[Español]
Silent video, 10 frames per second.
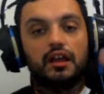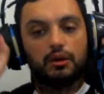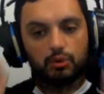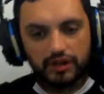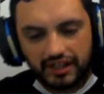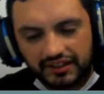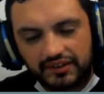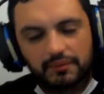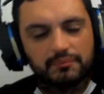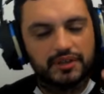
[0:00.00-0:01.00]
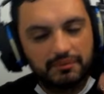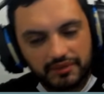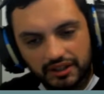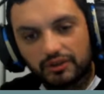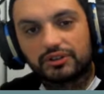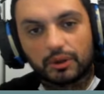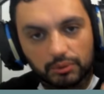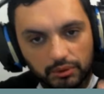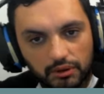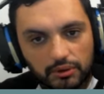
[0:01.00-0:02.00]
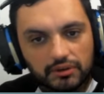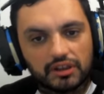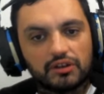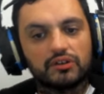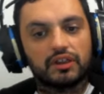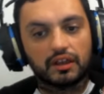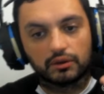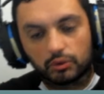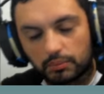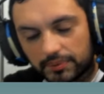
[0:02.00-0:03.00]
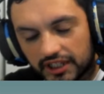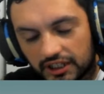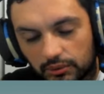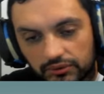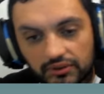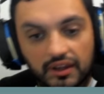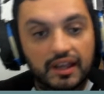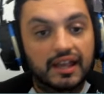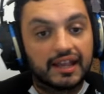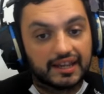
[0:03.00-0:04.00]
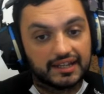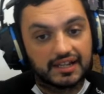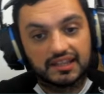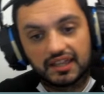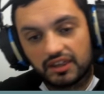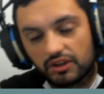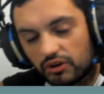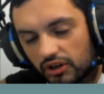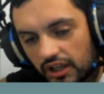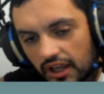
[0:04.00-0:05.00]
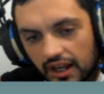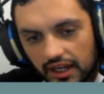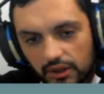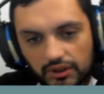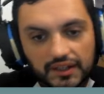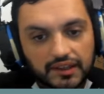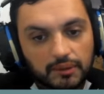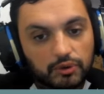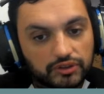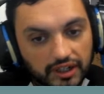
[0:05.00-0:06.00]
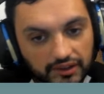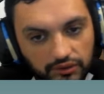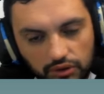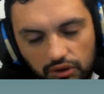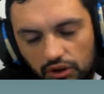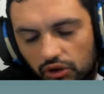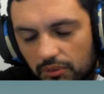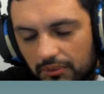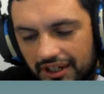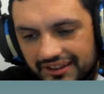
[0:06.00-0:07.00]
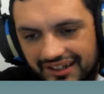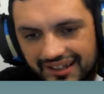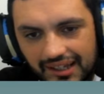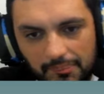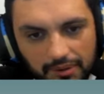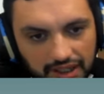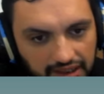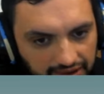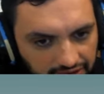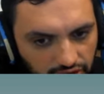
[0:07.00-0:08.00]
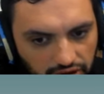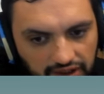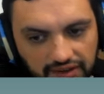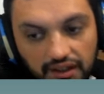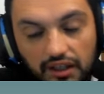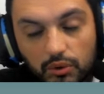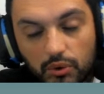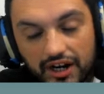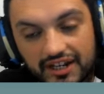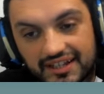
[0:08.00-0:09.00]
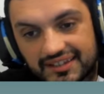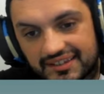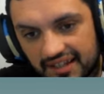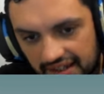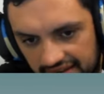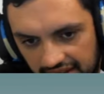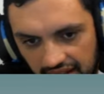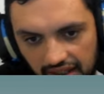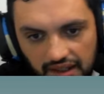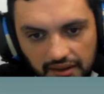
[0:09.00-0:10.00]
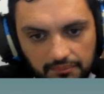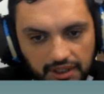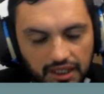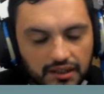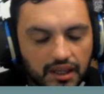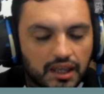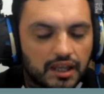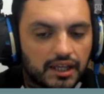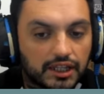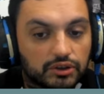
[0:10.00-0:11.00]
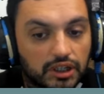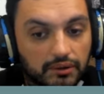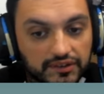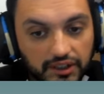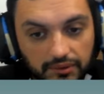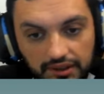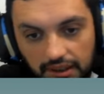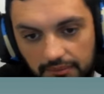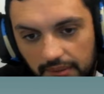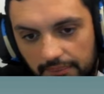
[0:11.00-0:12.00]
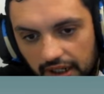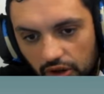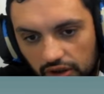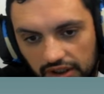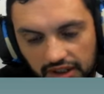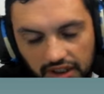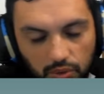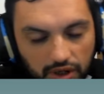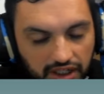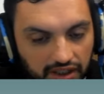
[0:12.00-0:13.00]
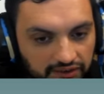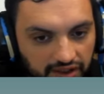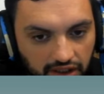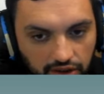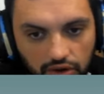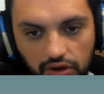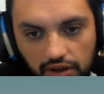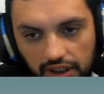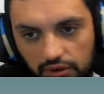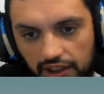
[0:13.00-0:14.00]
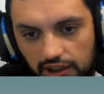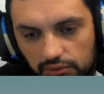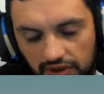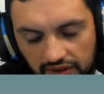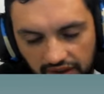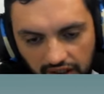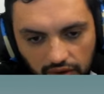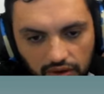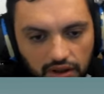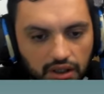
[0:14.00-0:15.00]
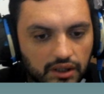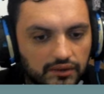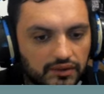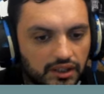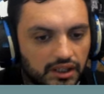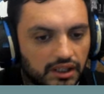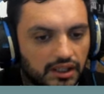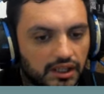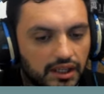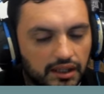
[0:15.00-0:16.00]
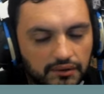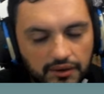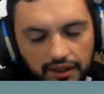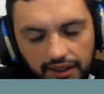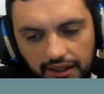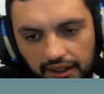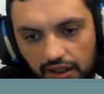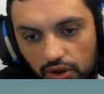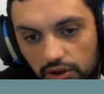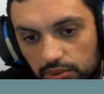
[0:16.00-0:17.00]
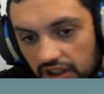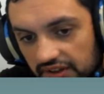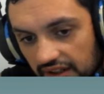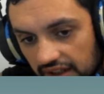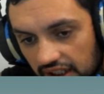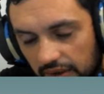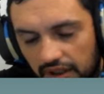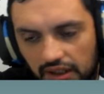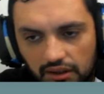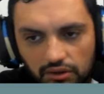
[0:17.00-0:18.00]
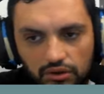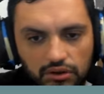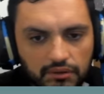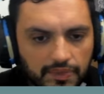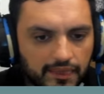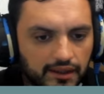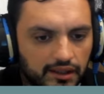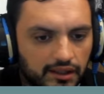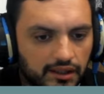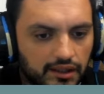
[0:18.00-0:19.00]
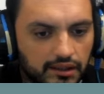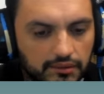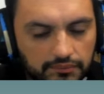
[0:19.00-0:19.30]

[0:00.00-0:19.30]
Buenas, bienvenidos a un nuevo video de Cumpy Linux. En el día de hoy les voy a estar mostrando cómo instalar aplicaciones en Guaira 6. Bien, esto le va a servir también para los que tienen Guaira 5 que no han actualizado, ¿sí? Y eh, los que utilizan Debian o eh,